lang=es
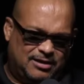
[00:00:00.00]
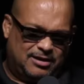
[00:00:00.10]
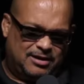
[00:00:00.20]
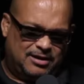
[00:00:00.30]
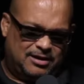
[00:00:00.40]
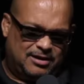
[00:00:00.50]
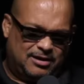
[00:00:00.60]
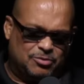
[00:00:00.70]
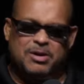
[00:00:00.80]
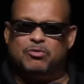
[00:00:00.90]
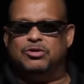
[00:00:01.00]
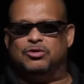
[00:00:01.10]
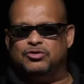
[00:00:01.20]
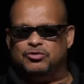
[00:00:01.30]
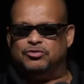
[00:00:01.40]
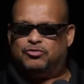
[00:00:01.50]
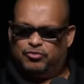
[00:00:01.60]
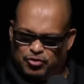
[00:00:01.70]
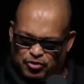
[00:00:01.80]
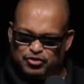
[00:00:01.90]
eh, yo me acuerdo que
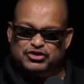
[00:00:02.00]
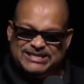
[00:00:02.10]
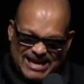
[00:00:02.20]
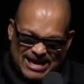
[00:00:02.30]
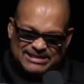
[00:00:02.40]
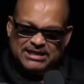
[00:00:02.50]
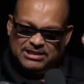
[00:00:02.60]
cuando yo ya